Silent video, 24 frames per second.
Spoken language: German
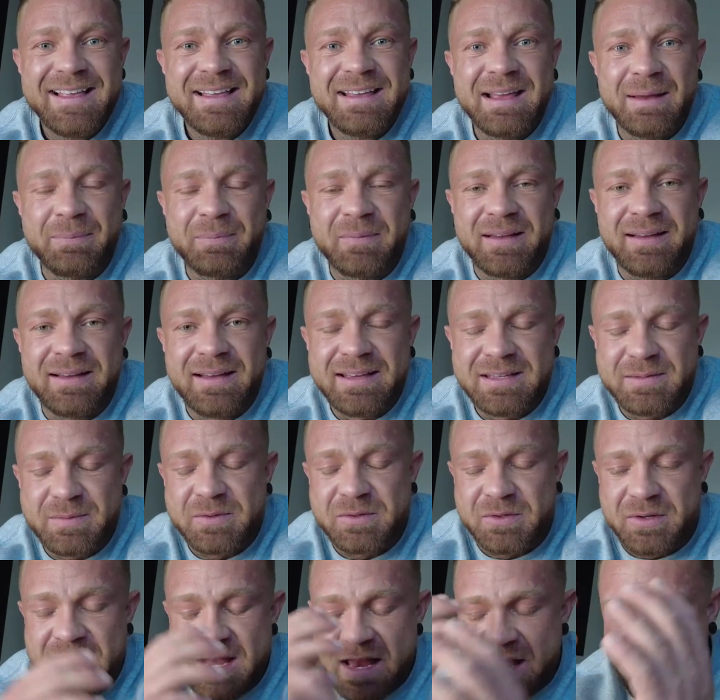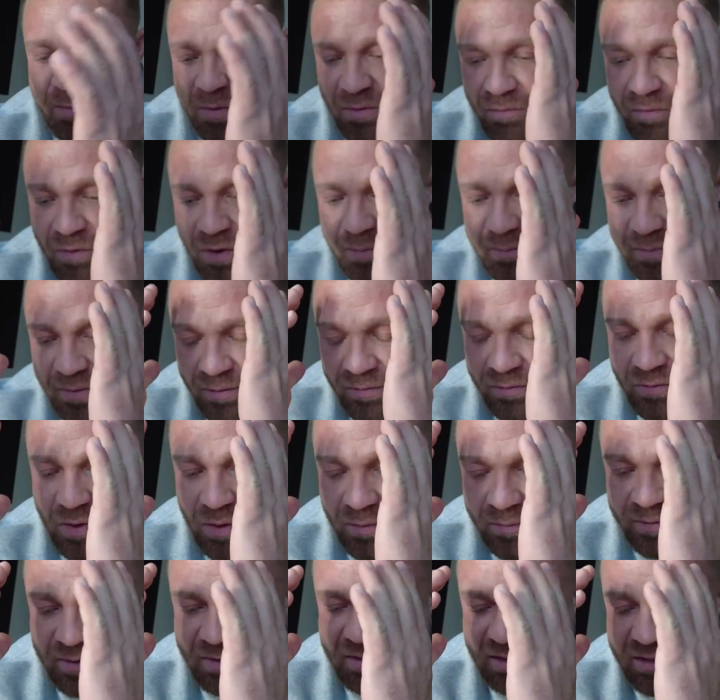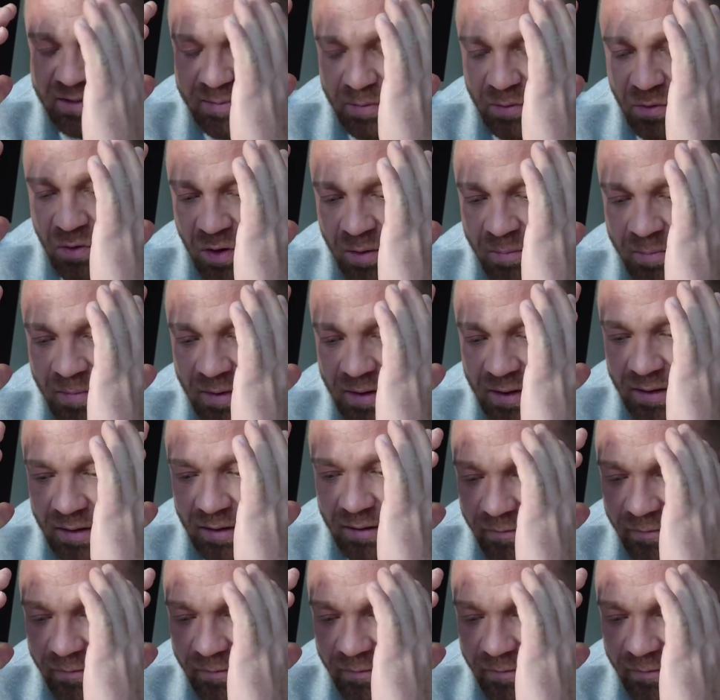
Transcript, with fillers: ich habe da erstmal so einen Helm auf den Kopf, auf den Kopf gesetzt bekommen.